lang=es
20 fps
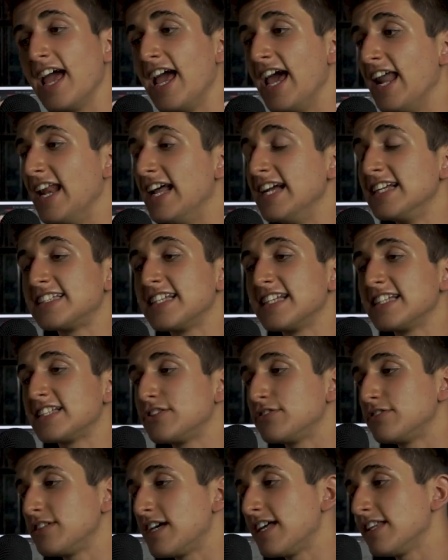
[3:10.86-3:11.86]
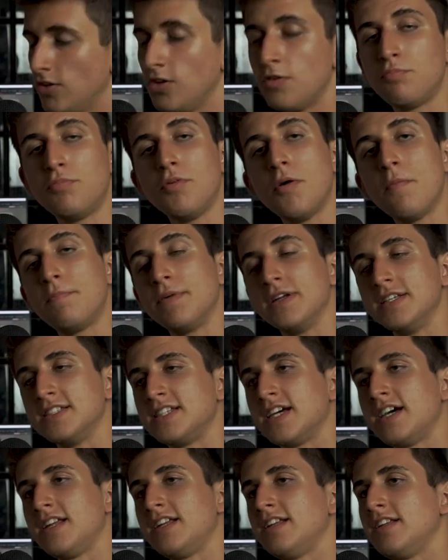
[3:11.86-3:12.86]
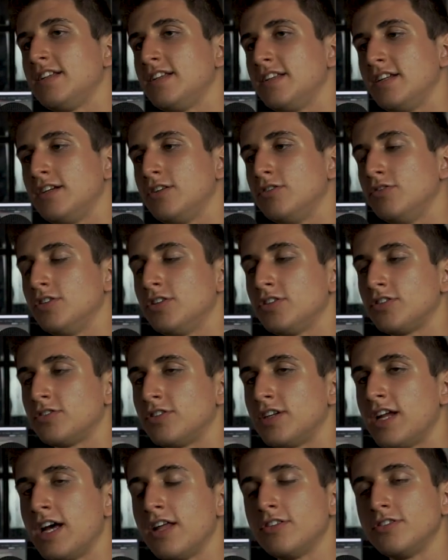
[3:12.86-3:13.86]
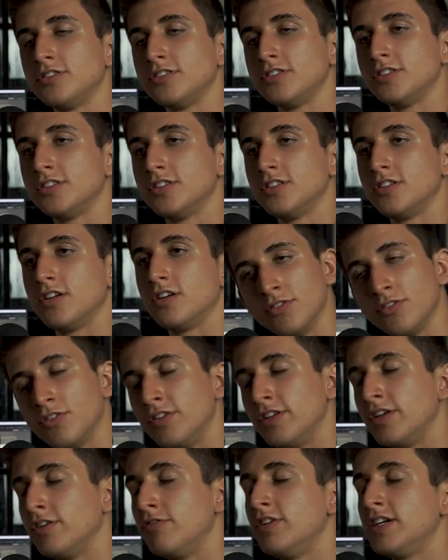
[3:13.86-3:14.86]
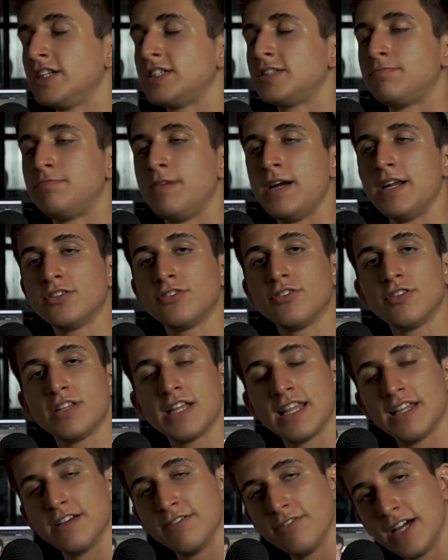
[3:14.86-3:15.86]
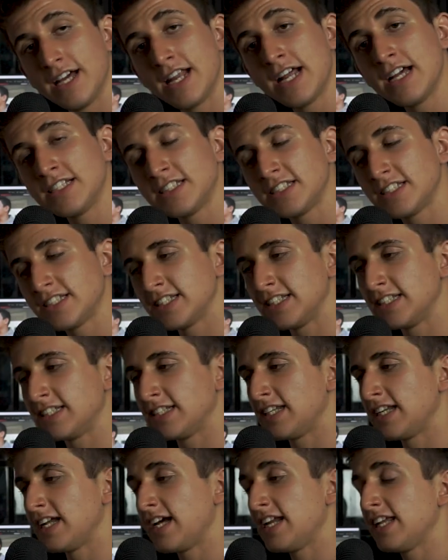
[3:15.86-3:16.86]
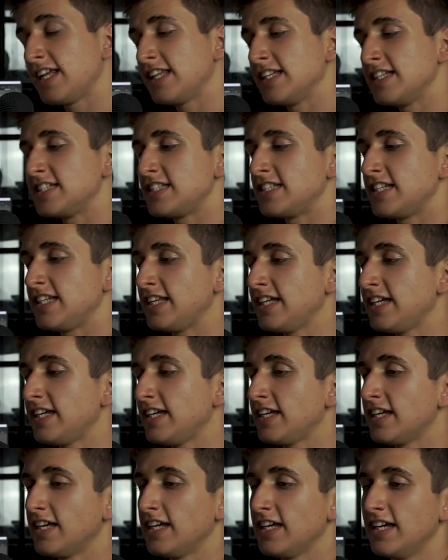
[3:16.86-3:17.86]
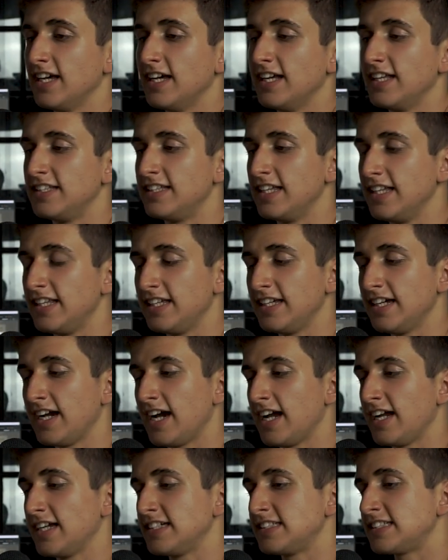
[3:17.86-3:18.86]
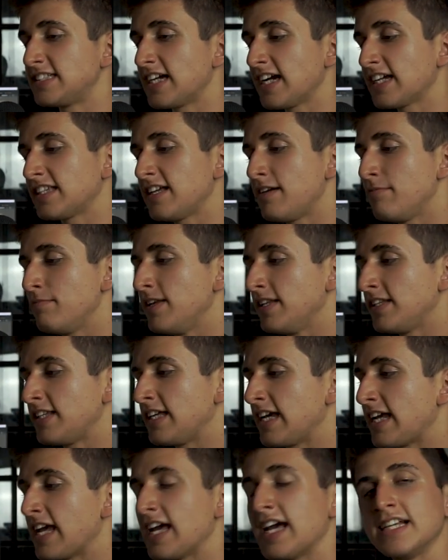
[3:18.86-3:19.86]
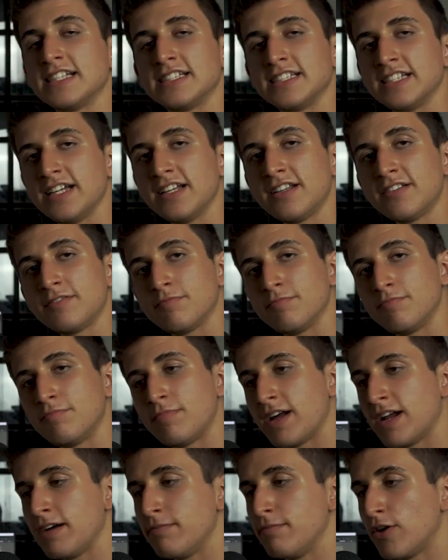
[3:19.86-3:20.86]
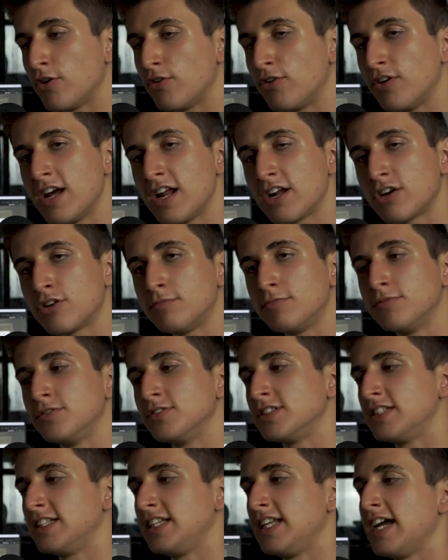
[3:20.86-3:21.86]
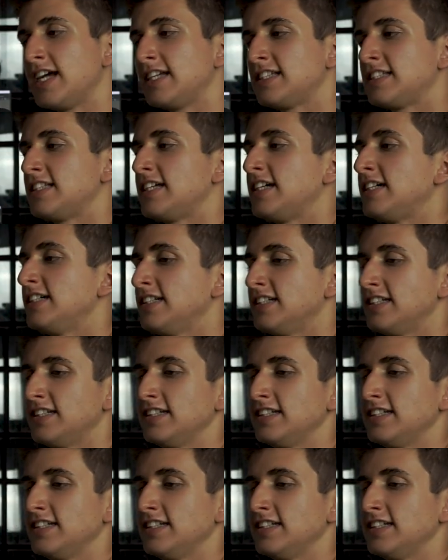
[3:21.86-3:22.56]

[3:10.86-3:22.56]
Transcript: en esta ciudad no puedo pensar en ningún otro lado donde un experto de adeveras en el área de cine te diga exactamente qué hacer para mejorar como cineasta.